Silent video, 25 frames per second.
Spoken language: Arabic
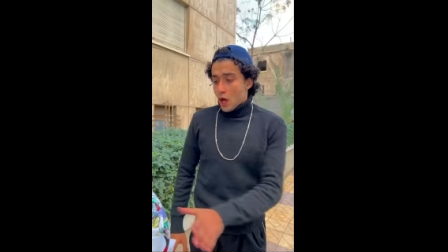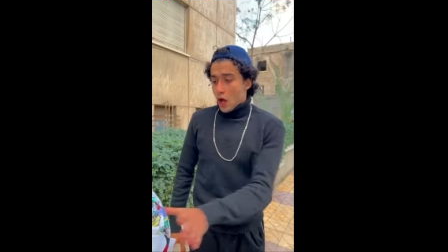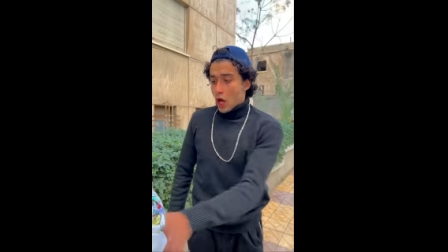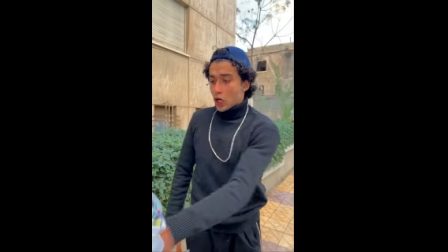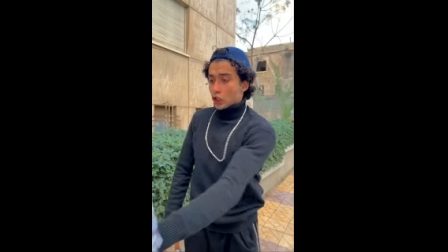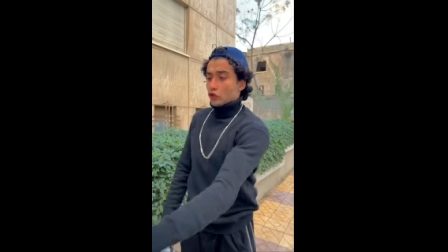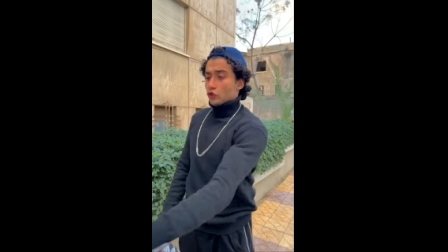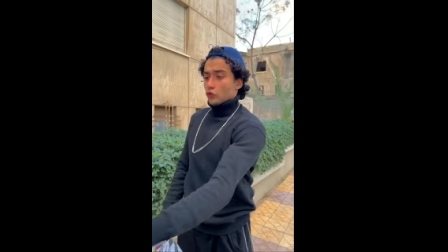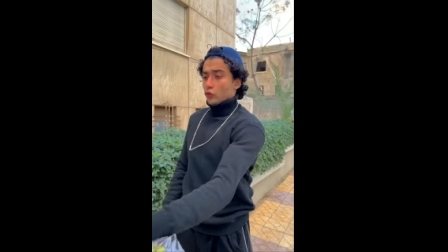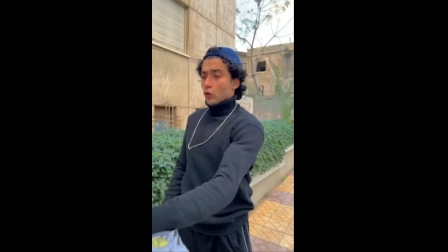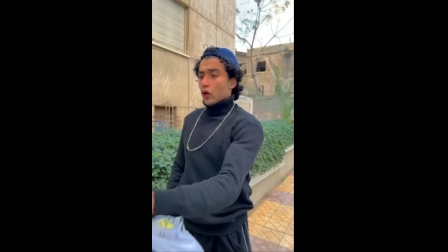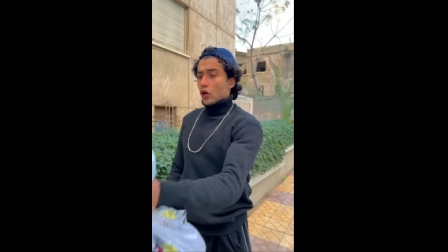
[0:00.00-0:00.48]

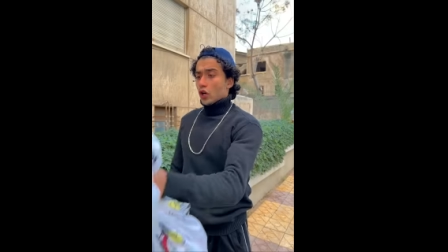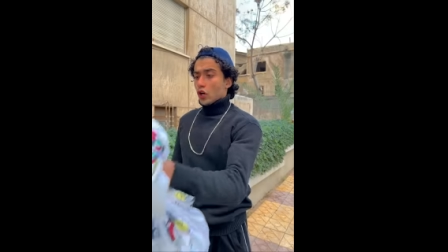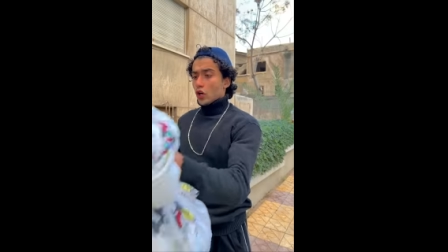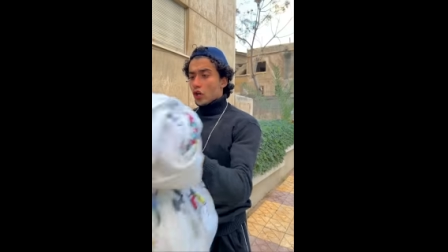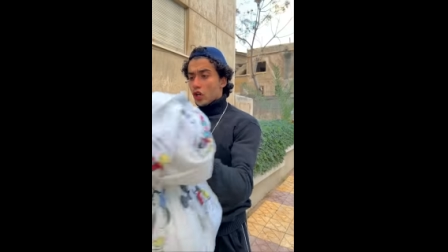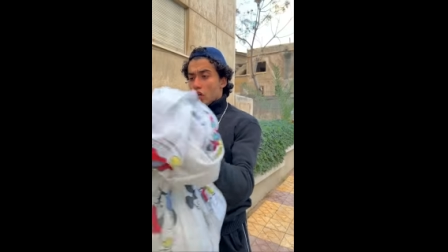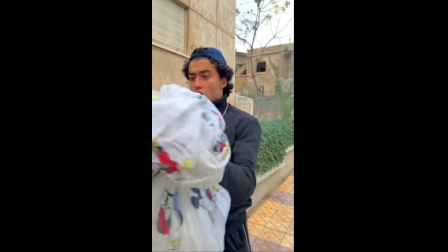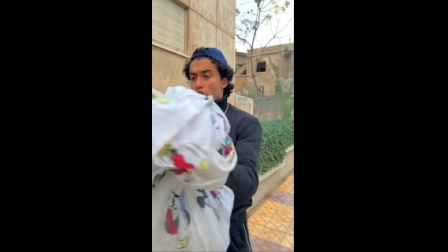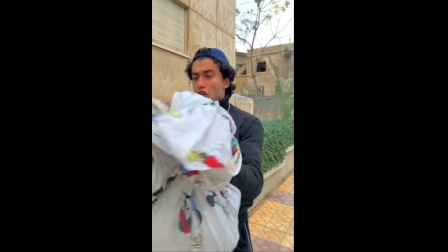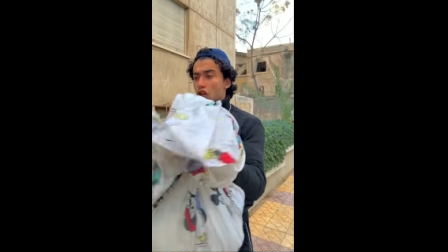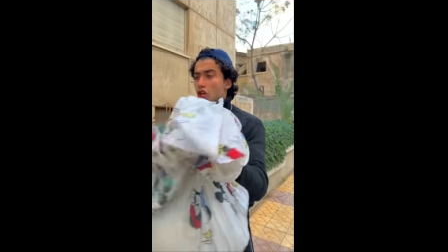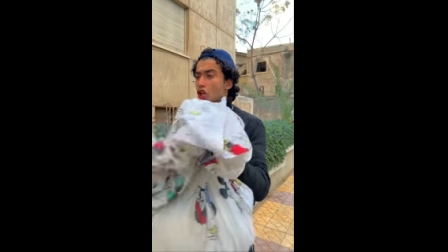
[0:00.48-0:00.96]

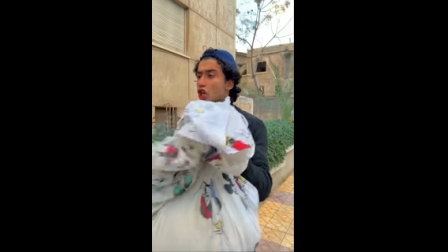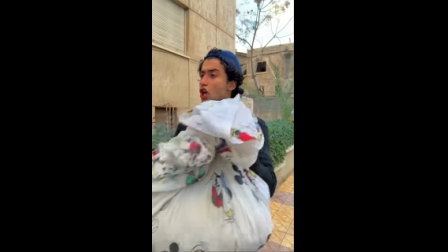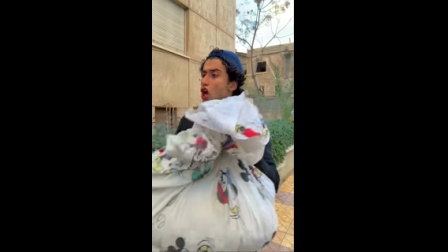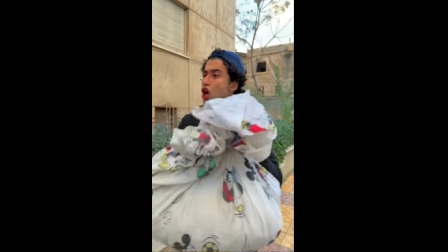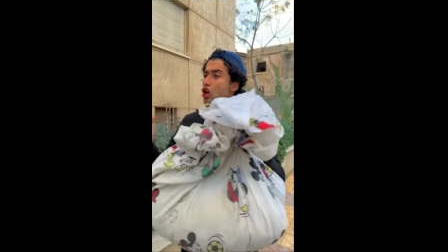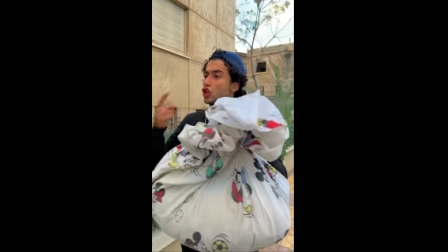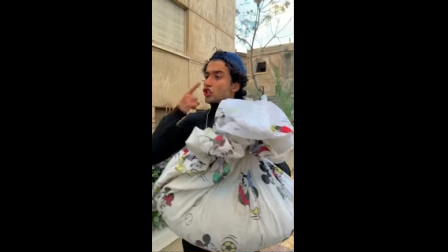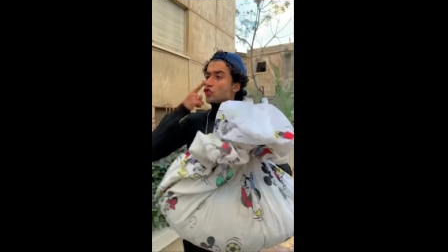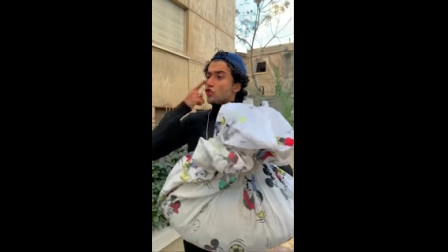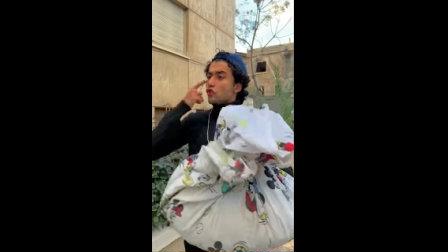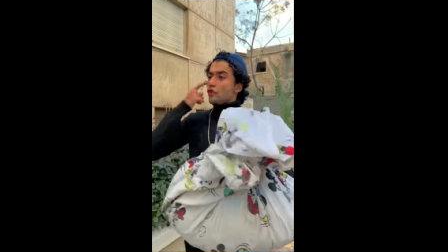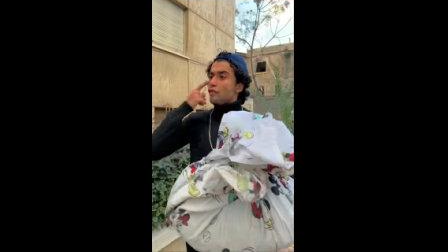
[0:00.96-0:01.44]
هتوريني
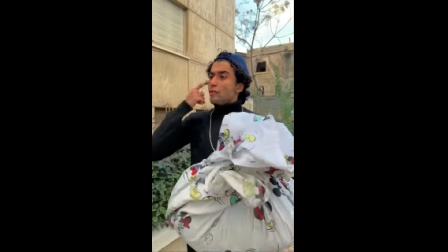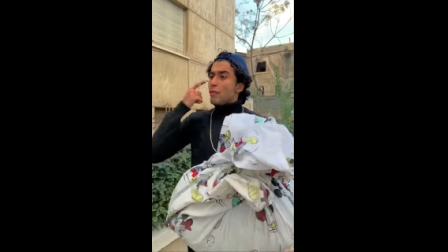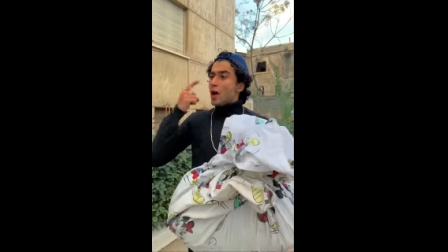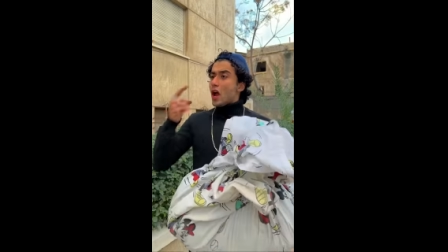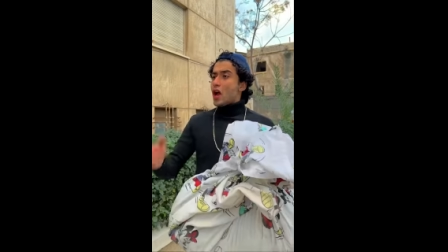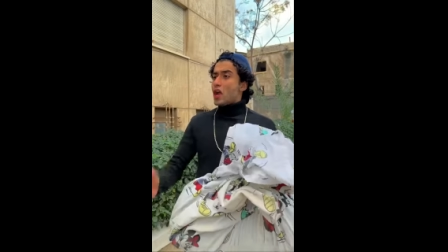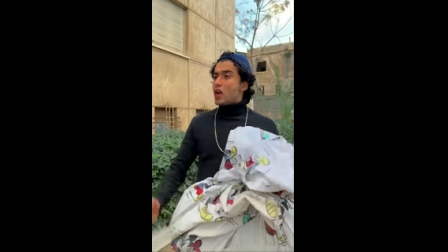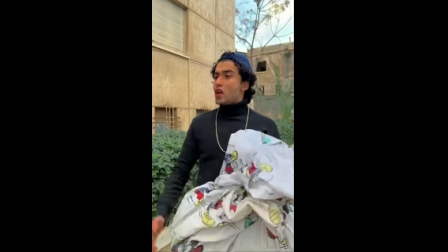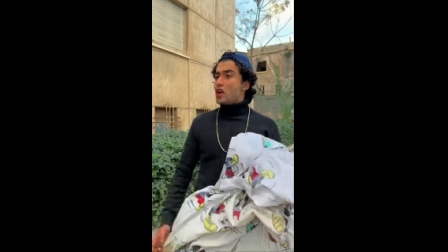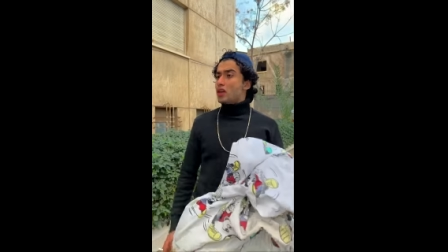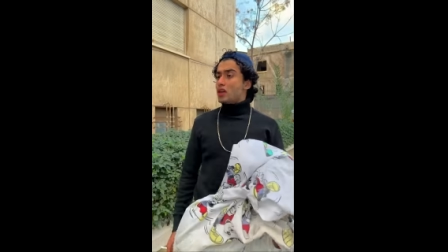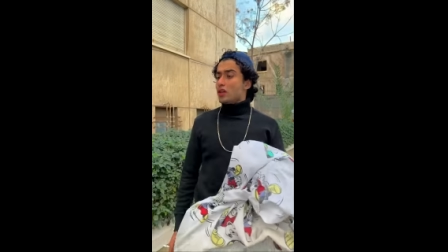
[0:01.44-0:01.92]
اشوف
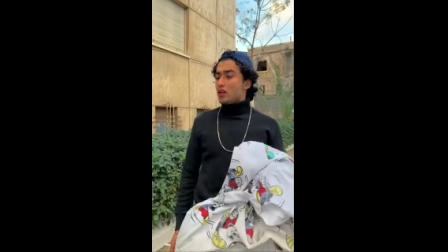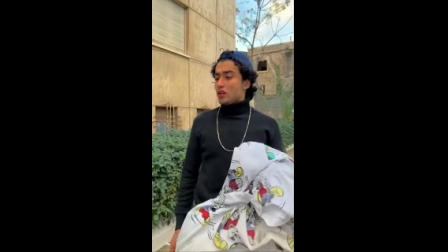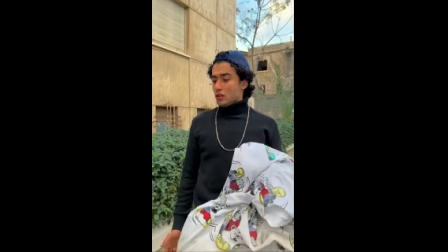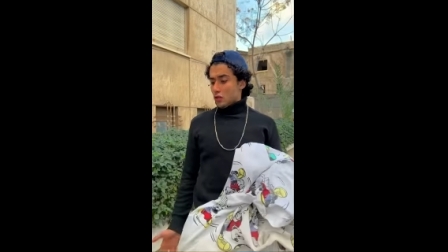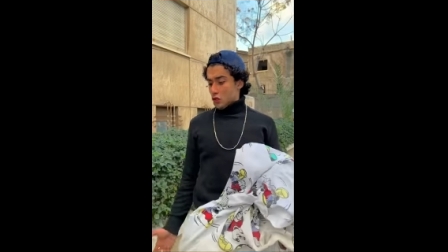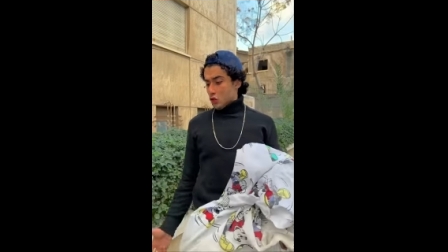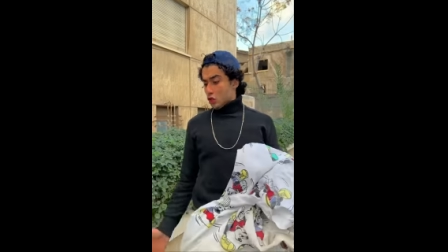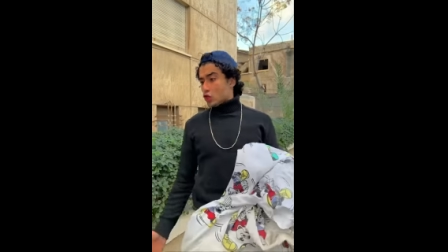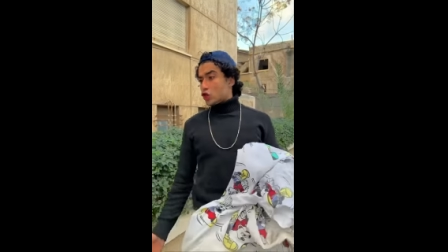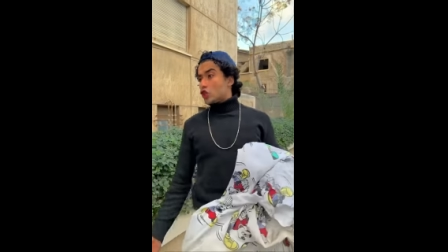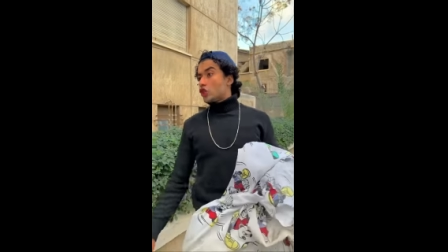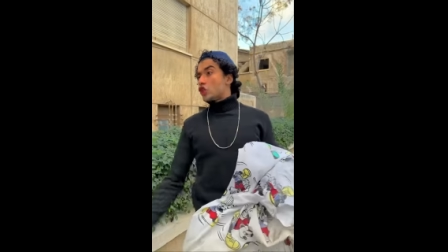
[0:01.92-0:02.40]

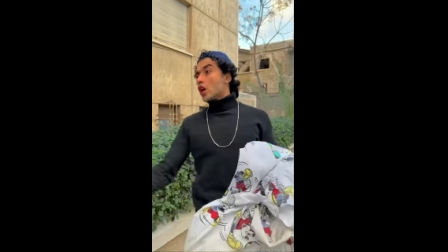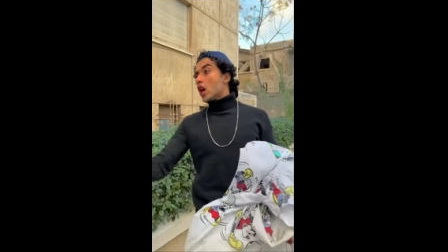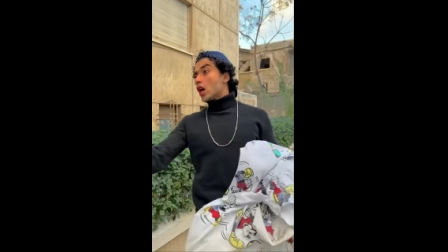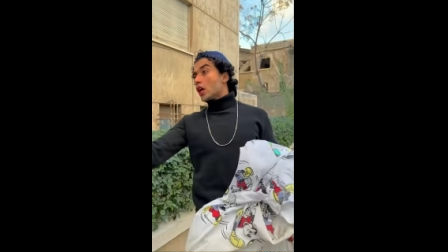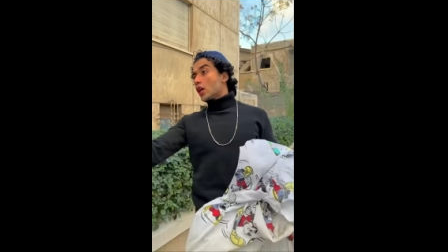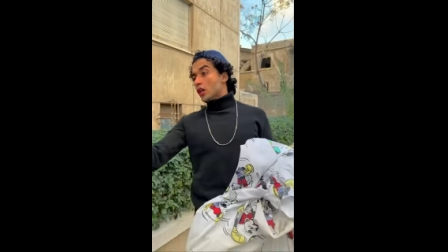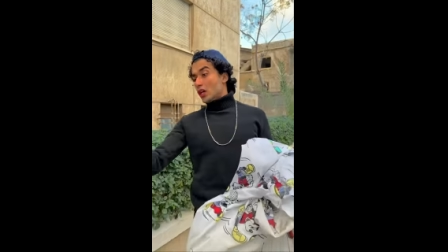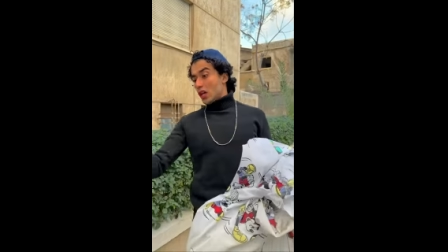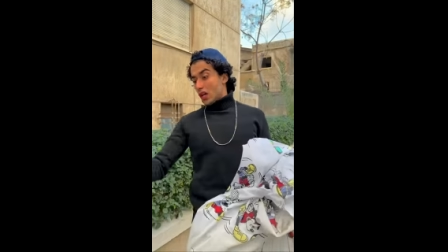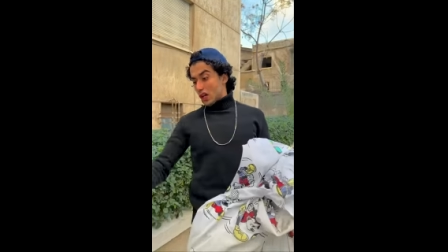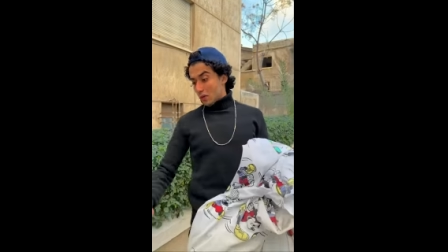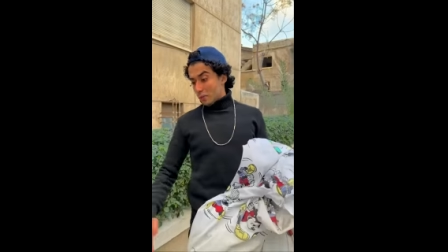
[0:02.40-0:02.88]
بعيني
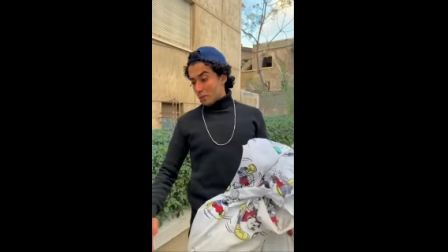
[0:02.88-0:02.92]
شكلك